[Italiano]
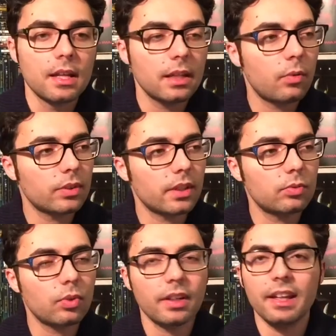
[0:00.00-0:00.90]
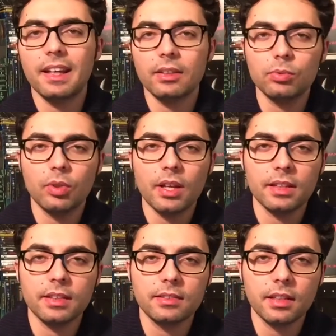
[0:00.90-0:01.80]
le inquadrature e
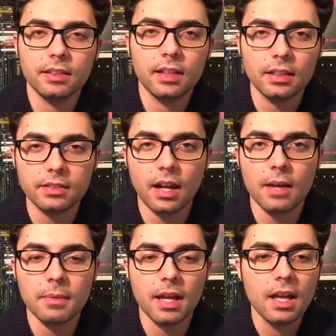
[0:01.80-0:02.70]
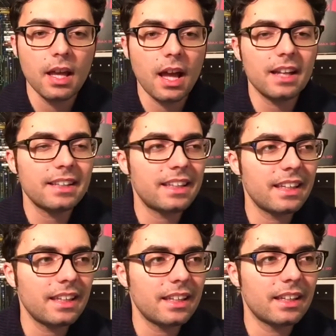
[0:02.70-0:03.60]
catturare i dettagli della trama
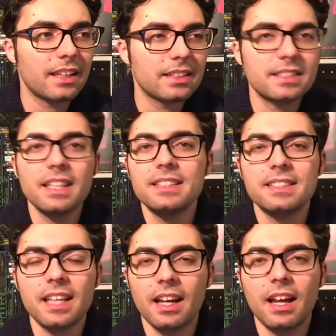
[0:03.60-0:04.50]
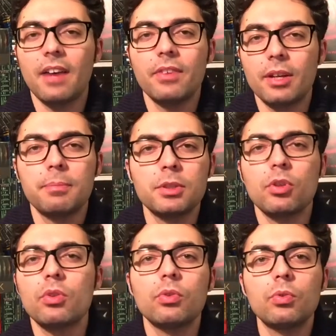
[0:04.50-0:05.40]
anche senza aver
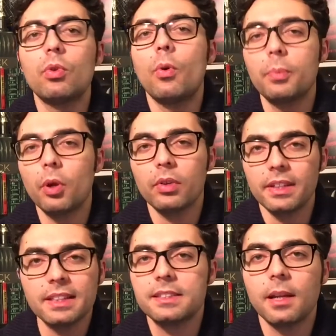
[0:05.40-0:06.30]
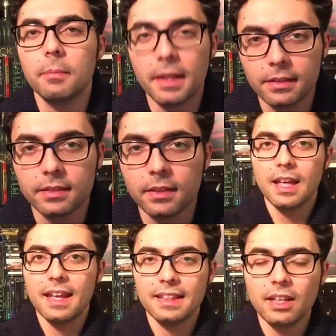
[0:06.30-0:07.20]
bisogno di un copione
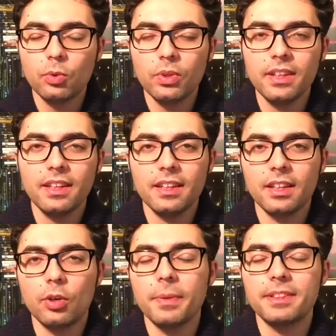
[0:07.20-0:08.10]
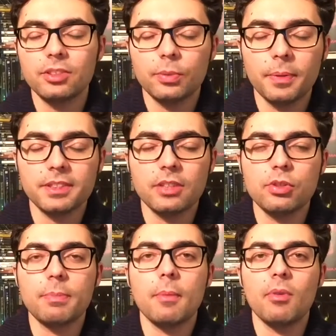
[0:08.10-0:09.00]
inizialmente. E da qui, come terzo
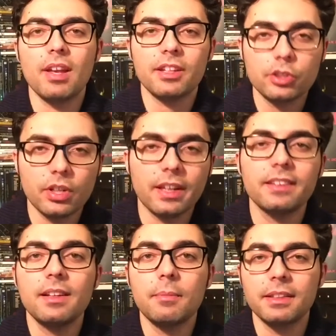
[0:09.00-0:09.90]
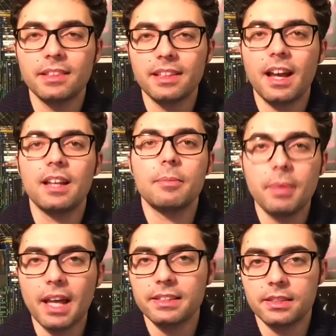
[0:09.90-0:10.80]
passaggio, abbiamo la ricerca del materiale
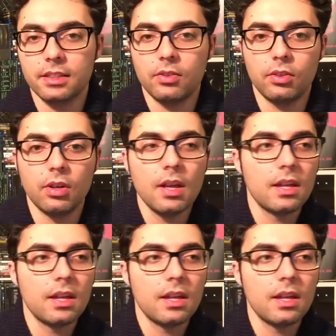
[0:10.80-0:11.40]
plastico. Ecco,